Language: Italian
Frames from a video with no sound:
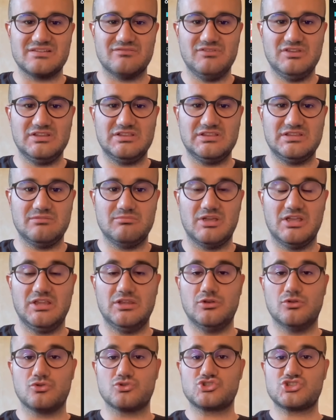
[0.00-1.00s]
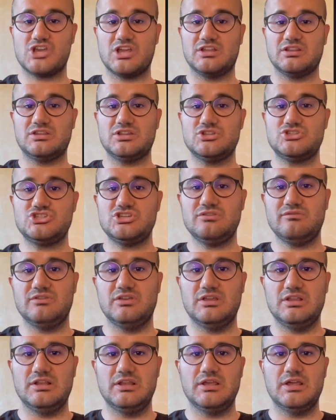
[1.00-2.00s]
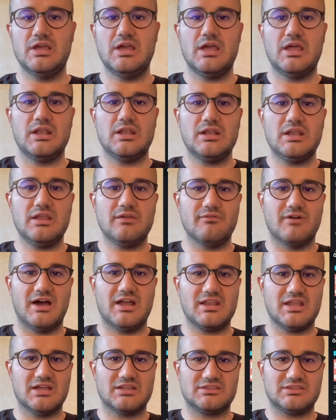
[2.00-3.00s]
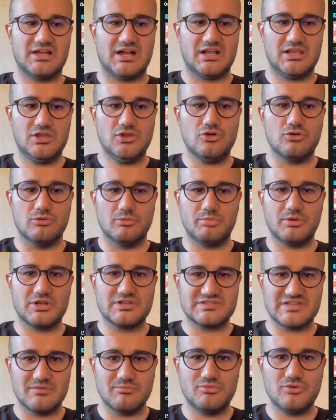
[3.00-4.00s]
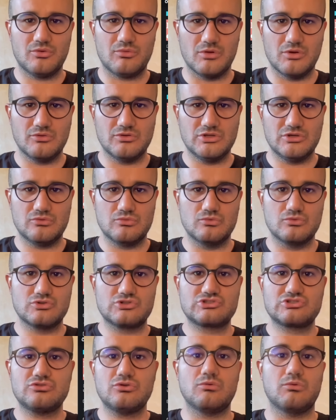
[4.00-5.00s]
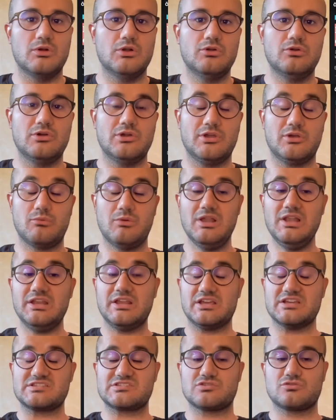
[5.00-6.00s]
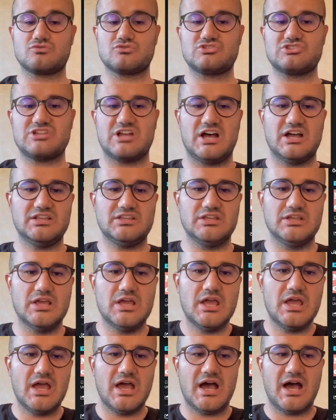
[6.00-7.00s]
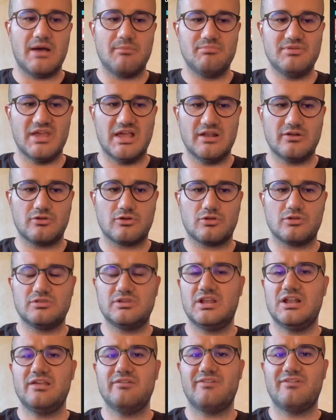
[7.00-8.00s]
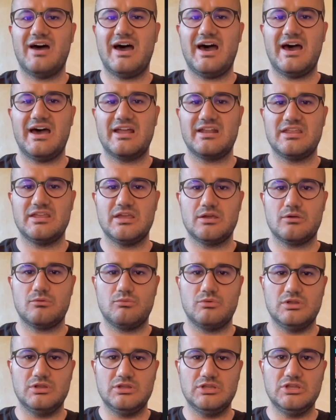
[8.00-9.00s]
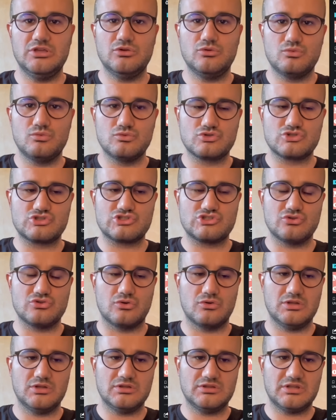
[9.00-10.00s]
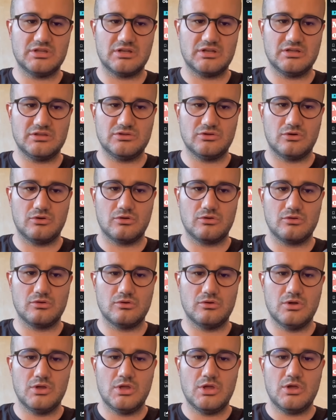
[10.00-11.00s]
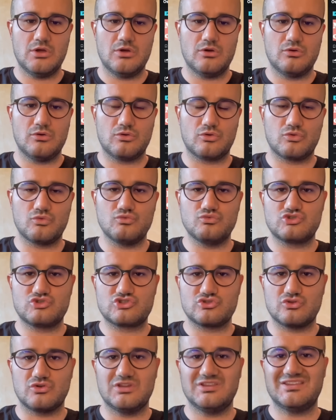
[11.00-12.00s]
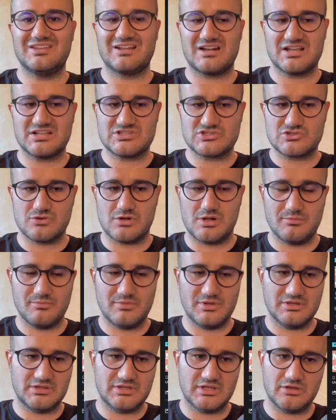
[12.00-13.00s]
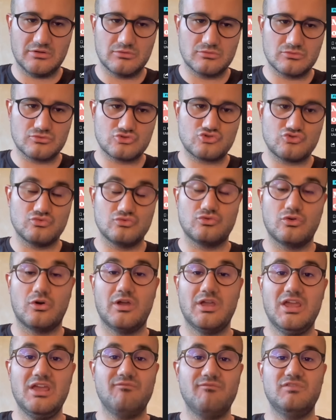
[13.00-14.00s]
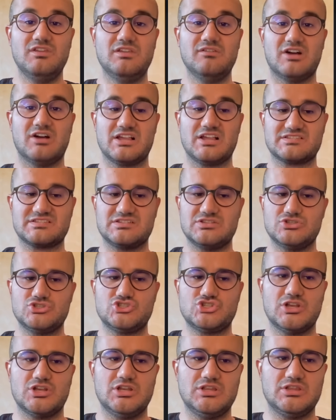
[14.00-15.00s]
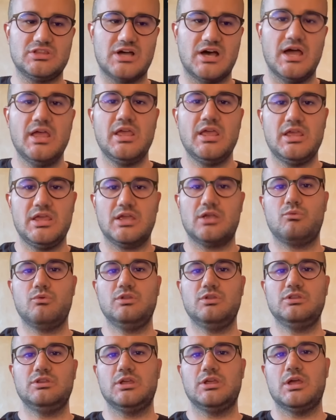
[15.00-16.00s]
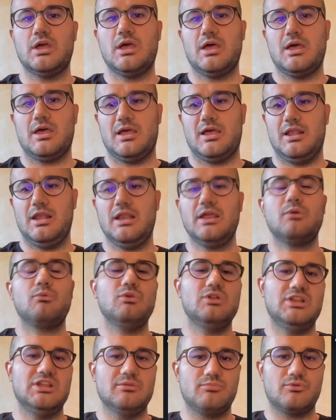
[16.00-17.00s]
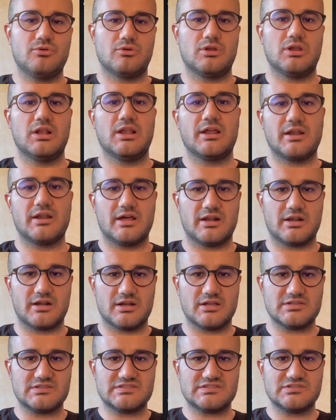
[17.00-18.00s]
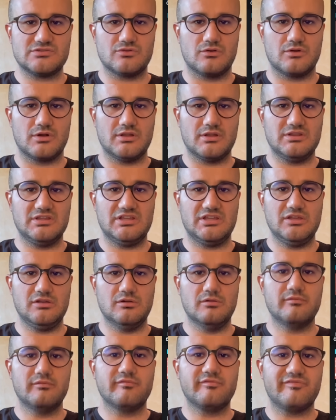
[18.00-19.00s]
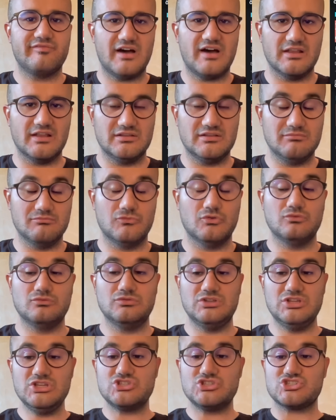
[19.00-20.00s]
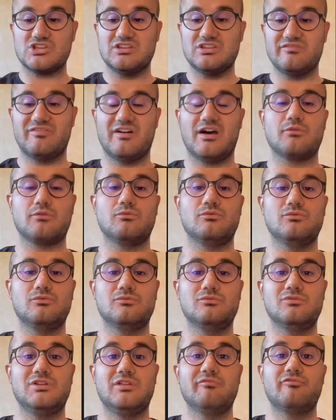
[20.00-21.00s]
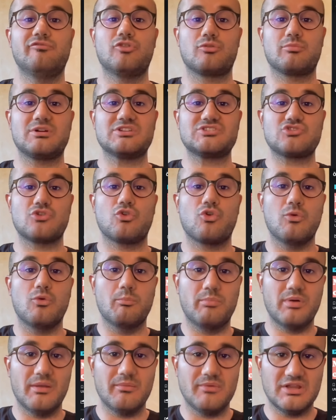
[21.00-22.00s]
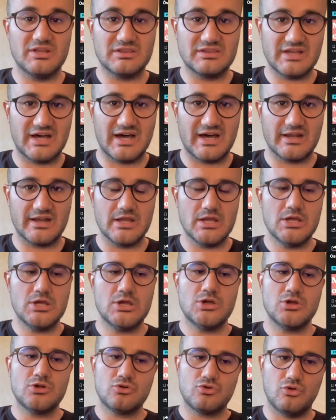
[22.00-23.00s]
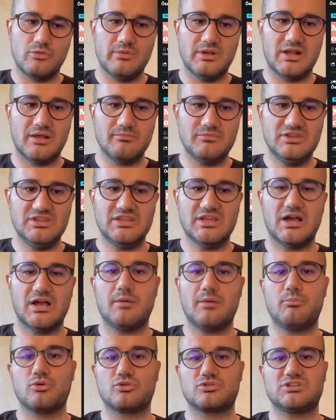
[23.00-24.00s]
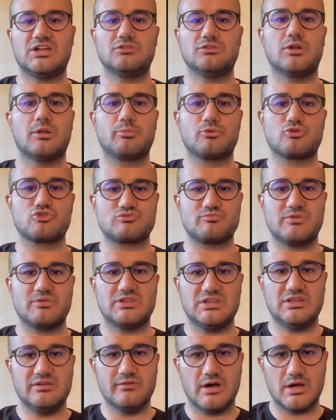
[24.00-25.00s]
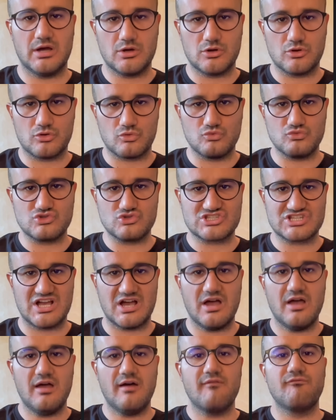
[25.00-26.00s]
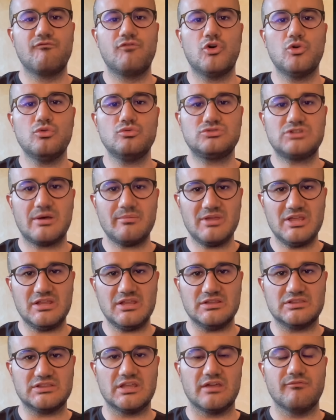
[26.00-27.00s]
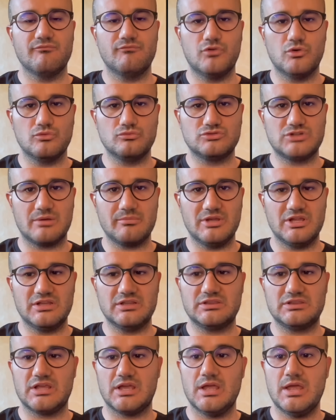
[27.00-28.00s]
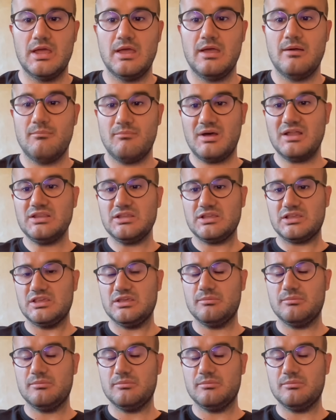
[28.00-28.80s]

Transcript: vittime innocenti civili nei vari attacchi come per esempio quello di Kursk o quelli che sono stati a Belgrado nelle varie quindi incursioni in territorio russo internazionalmente riconosciuto. Evviva la sincerità e quindi l'equilibrio nella narrazione di chi non, fa, non dice di fare un, un'informazione complementare come la mia, portando la prospettiva russa, volutamente, volutamente, ma di chi